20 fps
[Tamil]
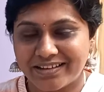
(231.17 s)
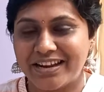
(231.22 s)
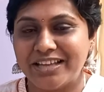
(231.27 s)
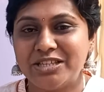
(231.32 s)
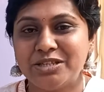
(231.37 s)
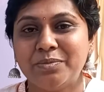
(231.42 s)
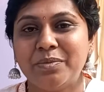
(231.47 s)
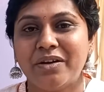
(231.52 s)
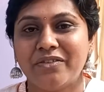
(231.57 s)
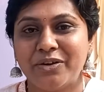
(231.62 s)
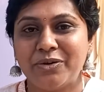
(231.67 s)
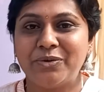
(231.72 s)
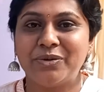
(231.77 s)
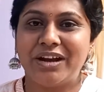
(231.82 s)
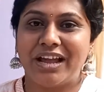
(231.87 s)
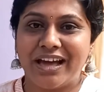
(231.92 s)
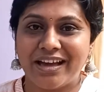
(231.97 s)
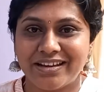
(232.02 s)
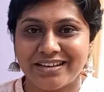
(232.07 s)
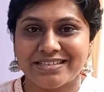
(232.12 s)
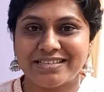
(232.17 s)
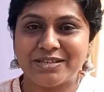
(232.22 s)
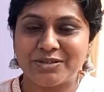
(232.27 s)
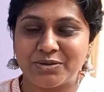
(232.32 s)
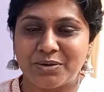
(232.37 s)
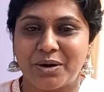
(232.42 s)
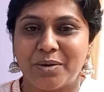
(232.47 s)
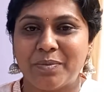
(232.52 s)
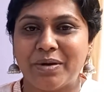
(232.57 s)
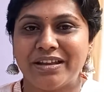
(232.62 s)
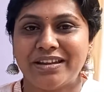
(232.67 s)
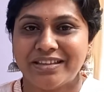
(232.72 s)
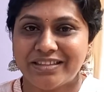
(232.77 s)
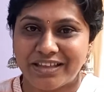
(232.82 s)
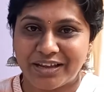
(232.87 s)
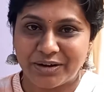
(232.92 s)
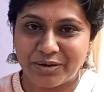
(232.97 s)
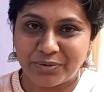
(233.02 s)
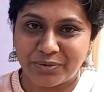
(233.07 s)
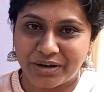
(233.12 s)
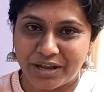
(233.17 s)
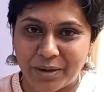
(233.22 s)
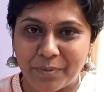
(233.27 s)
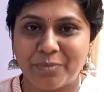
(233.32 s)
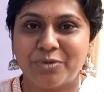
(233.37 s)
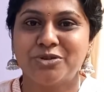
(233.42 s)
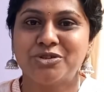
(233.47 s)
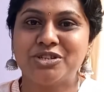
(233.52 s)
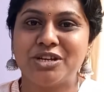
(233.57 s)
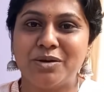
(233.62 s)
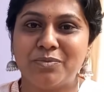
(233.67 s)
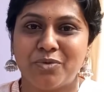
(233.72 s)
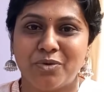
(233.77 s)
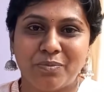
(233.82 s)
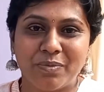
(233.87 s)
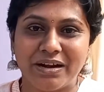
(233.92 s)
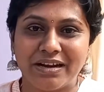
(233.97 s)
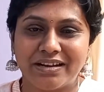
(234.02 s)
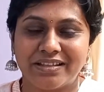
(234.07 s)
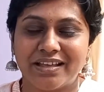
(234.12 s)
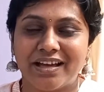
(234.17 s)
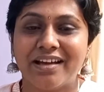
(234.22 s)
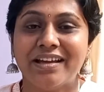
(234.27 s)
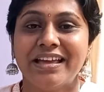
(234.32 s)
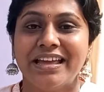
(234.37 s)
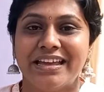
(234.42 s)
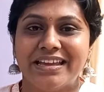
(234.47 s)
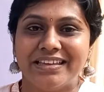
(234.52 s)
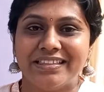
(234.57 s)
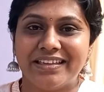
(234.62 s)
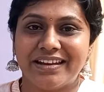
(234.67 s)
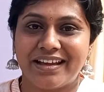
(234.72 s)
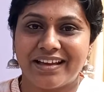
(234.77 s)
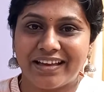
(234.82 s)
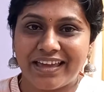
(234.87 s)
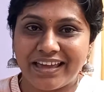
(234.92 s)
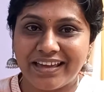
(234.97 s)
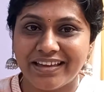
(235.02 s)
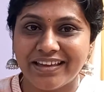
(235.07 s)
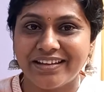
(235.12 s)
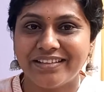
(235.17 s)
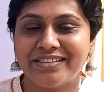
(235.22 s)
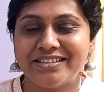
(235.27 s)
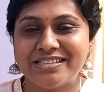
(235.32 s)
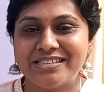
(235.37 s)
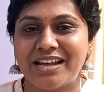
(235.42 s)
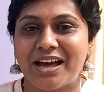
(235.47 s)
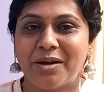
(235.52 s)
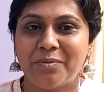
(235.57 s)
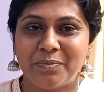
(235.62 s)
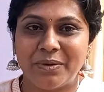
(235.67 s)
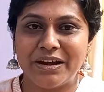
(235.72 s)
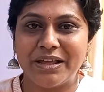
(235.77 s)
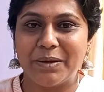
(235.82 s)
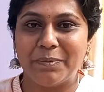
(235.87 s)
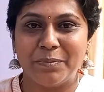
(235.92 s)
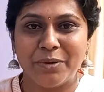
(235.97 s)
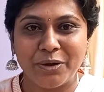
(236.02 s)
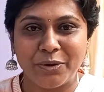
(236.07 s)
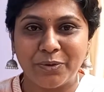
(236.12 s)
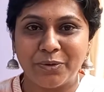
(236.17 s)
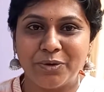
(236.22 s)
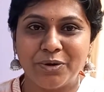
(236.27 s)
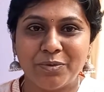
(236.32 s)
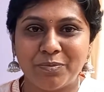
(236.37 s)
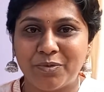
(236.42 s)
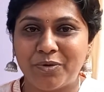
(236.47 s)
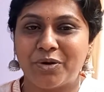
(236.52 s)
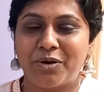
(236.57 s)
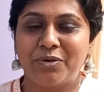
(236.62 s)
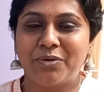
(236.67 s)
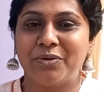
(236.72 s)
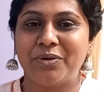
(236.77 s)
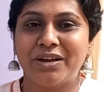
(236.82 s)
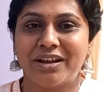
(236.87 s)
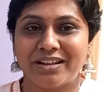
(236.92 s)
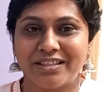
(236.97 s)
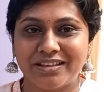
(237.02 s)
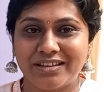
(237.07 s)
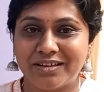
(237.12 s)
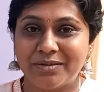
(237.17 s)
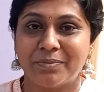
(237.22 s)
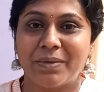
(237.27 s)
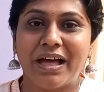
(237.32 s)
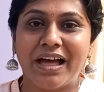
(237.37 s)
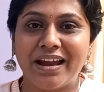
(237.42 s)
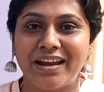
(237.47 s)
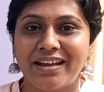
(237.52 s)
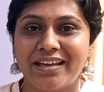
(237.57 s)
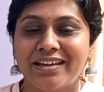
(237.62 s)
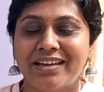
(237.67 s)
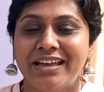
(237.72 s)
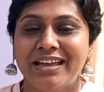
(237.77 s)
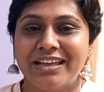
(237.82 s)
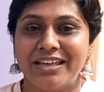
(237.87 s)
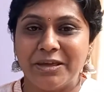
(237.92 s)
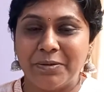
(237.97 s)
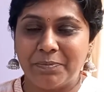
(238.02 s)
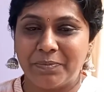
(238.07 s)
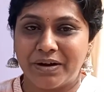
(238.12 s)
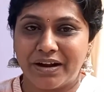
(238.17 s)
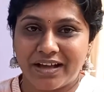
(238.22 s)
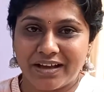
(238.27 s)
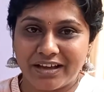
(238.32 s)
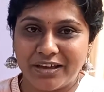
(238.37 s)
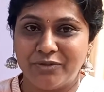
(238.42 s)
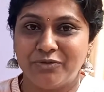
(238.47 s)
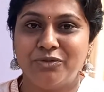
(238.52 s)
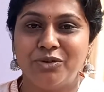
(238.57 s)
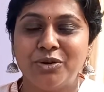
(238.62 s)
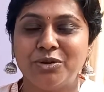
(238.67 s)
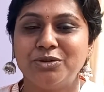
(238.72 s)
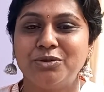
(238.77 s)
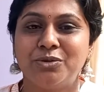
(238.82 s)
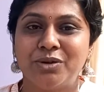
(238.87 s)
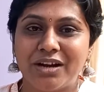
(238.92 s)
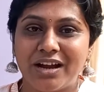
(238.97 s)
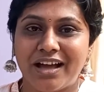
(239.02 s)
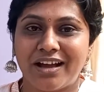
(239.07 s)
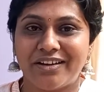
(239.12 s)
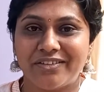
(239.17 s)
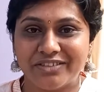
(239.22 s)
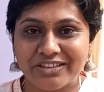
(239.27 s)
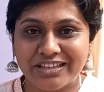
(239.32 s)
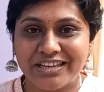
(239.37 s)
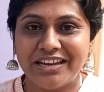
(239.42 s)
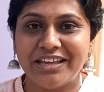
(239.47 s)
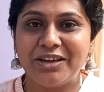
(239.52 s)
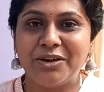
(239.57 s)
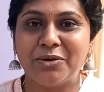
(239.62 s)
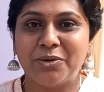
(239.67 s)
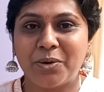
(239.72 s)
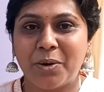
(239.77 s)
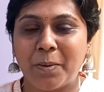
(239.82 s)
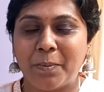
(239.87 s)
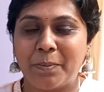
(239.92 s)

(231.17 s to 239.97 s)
நிஜமாகவே ஒரு லஹாரி சார் சொன்ன மாதிரி மாதிரி இது எங்களுக்கு ஒரு எமோஷ்னல் மூமெண்ட் தான் இதை நாங்கள் இங்கேருந்து ஸ்டார்ட் பண்ணி எப்படி கொண்டு போனோங்கிறதுக்கு மேலே இப்போ நாங்கள் இவ்வளோ தூரம் நாங்கள் வந்து நிற்கிறோம்